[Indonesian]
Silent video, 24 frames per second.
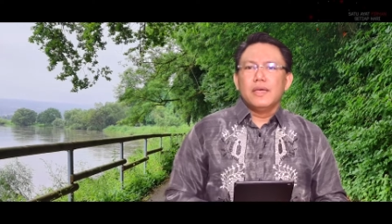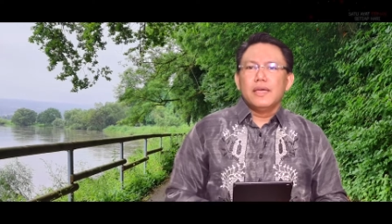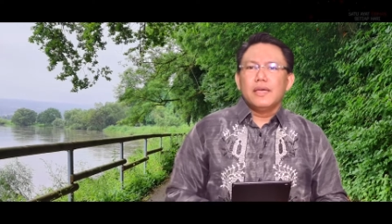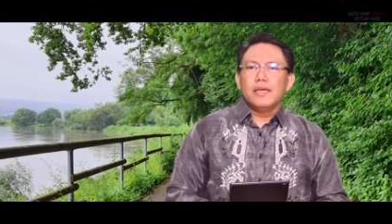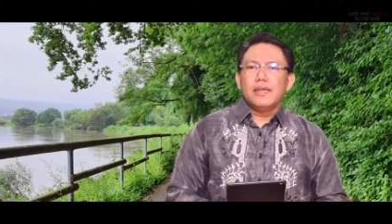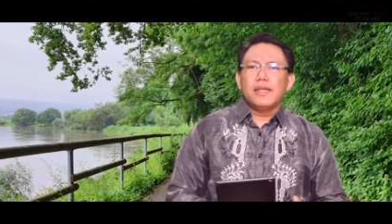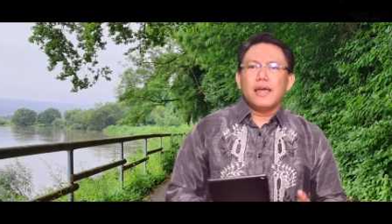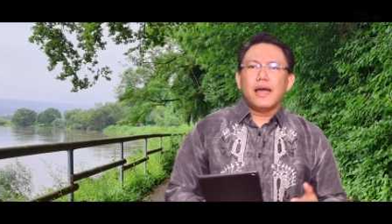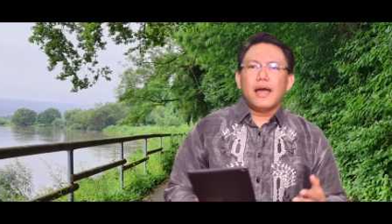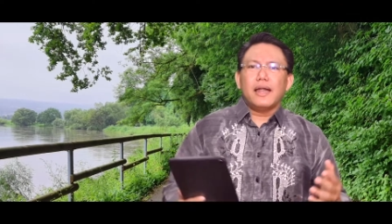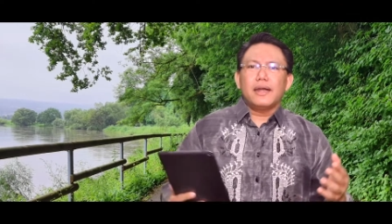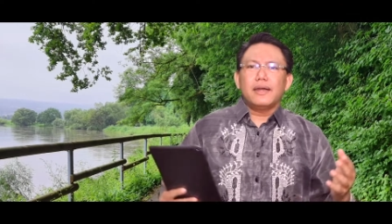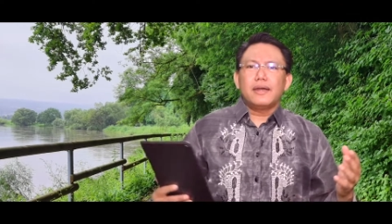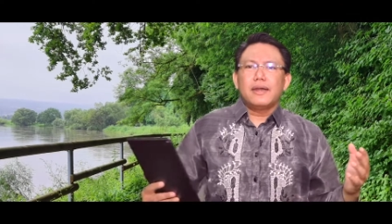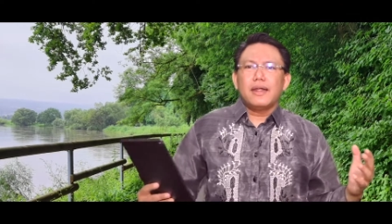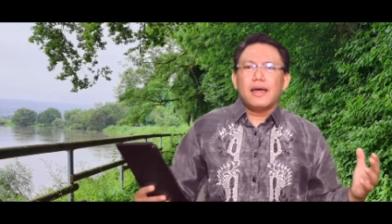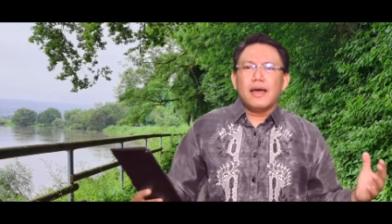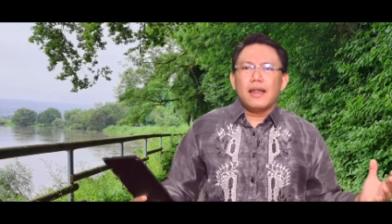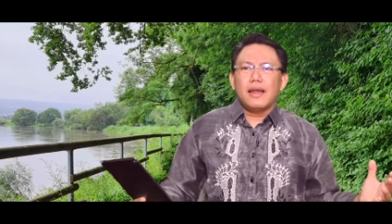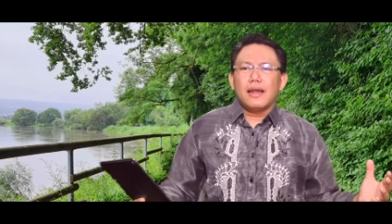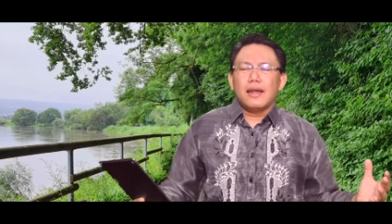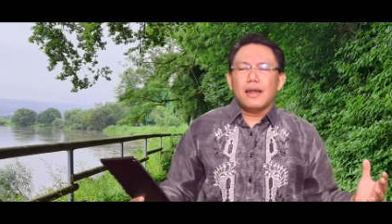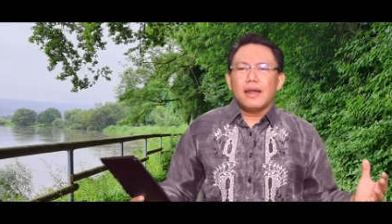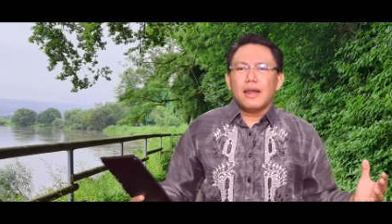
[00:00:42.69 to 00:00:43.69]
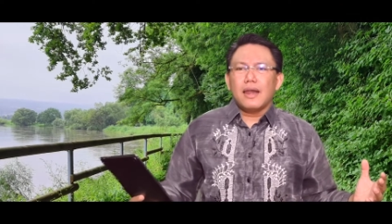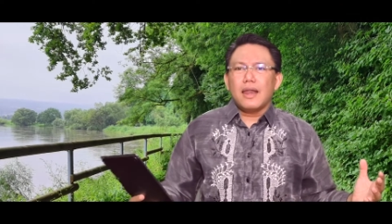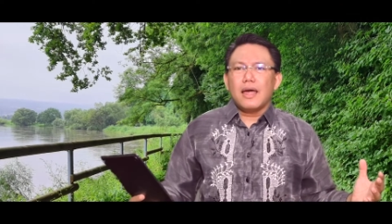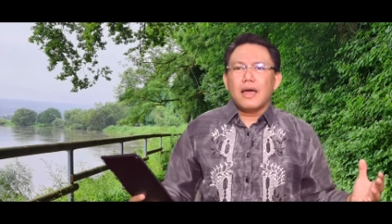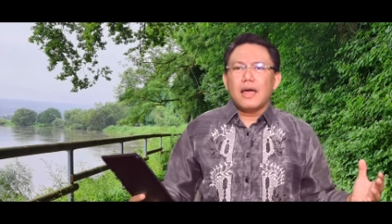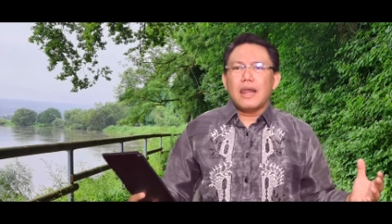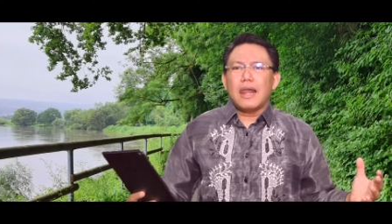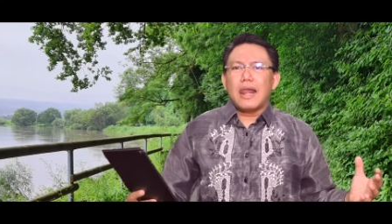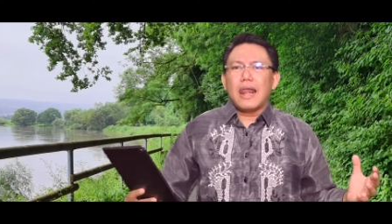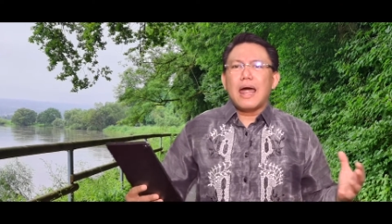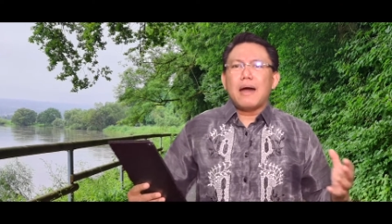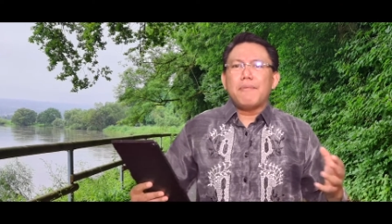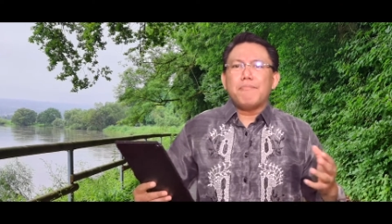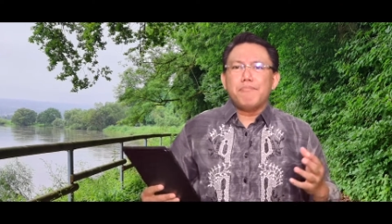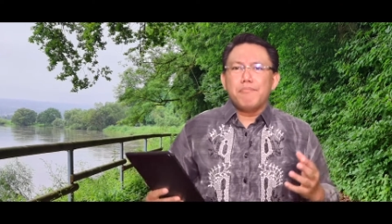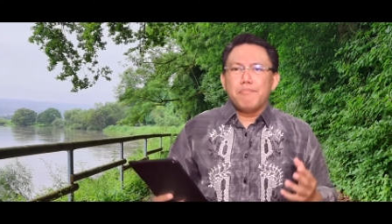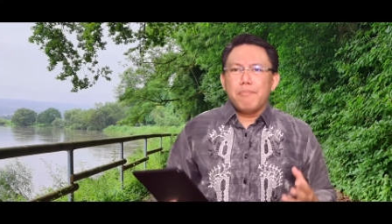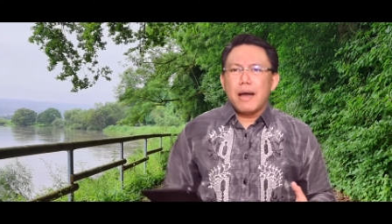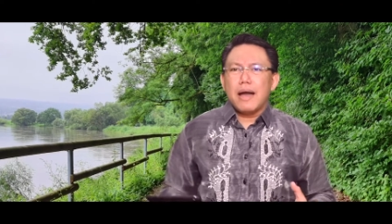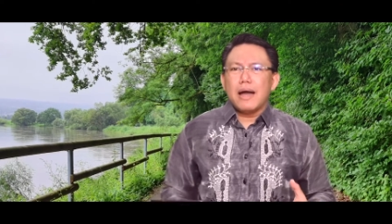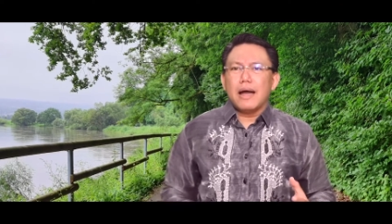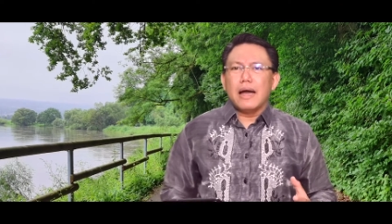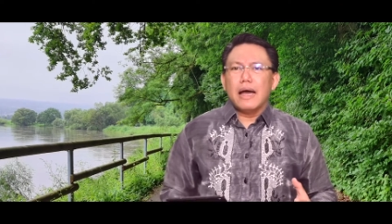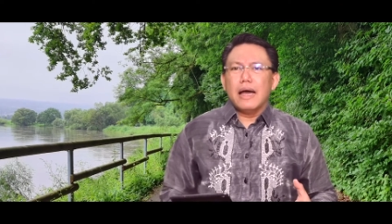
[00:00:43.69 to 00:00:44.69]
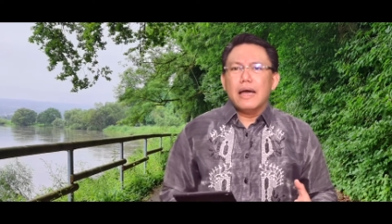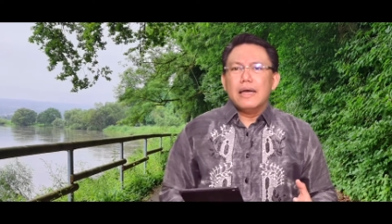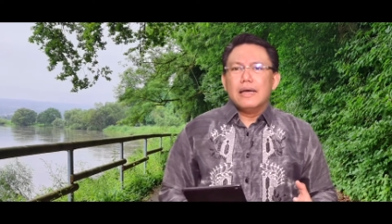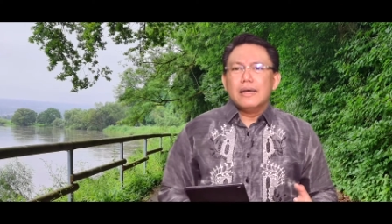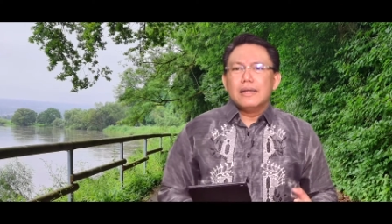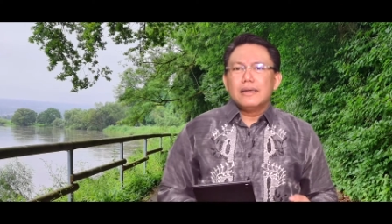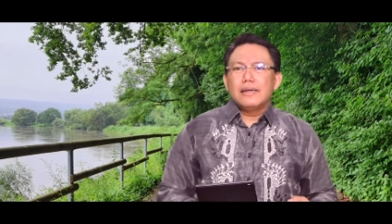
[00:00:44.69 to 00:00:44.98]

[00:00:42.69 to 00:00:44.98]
ini adalah lambang